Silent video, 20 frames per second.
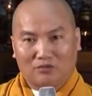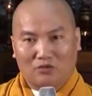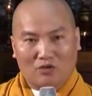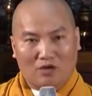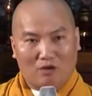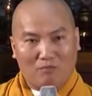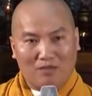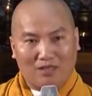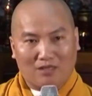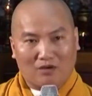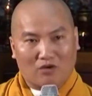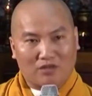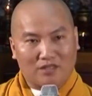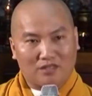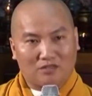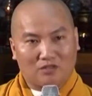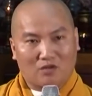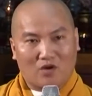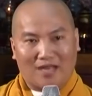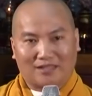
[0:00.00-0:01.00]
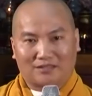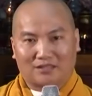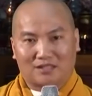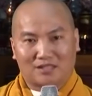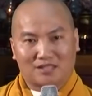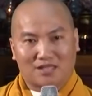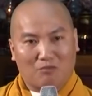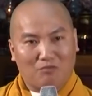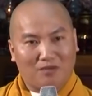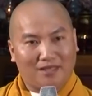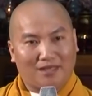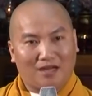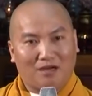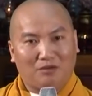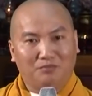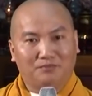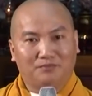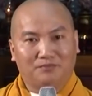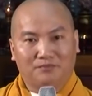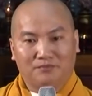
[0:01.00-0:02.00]
tôi không biết loài vượn có ăn thịt sống hay
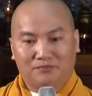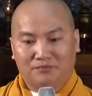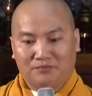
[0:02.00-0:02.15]
không,